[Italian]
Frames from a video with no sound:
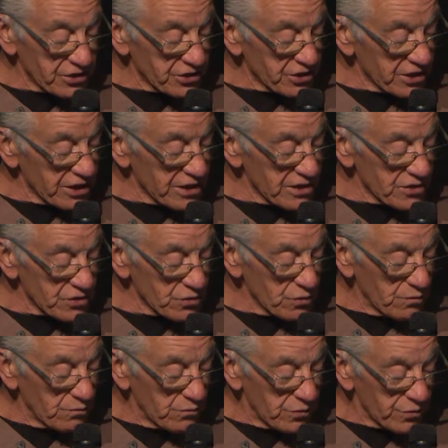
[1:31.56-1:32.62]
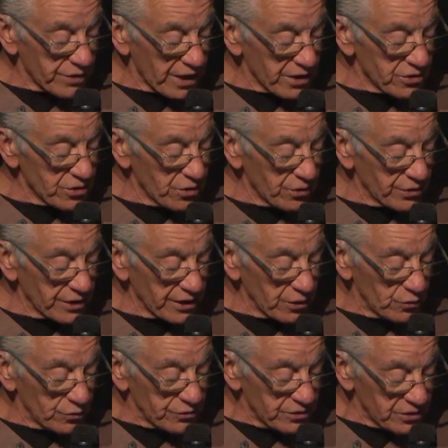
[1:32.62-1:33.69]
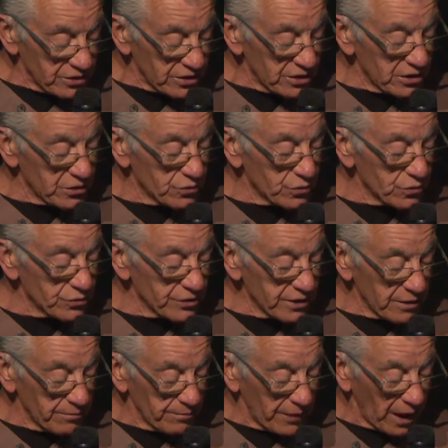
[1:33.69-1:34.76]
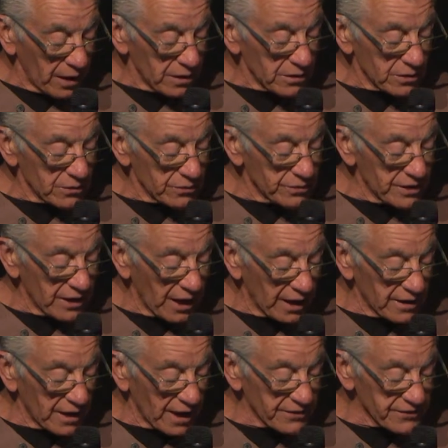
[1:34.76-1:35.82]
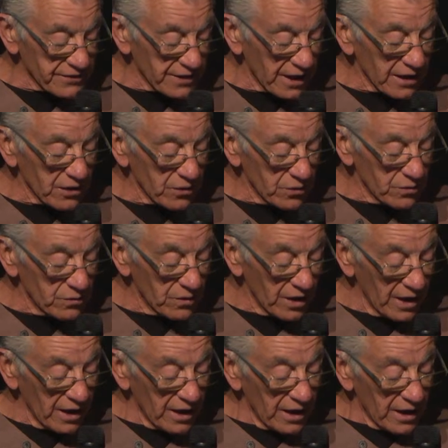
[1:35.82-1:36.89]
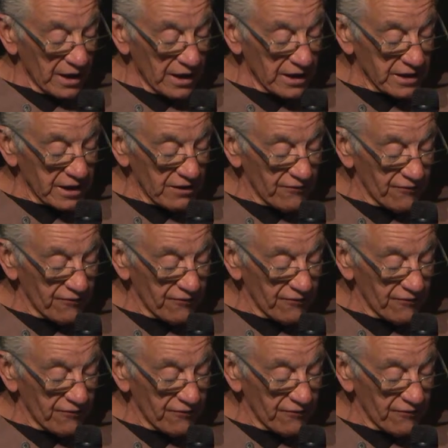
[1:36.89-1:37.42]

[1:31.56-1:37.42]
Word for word: c'è su muraglione continuo di bancoli alla secco e che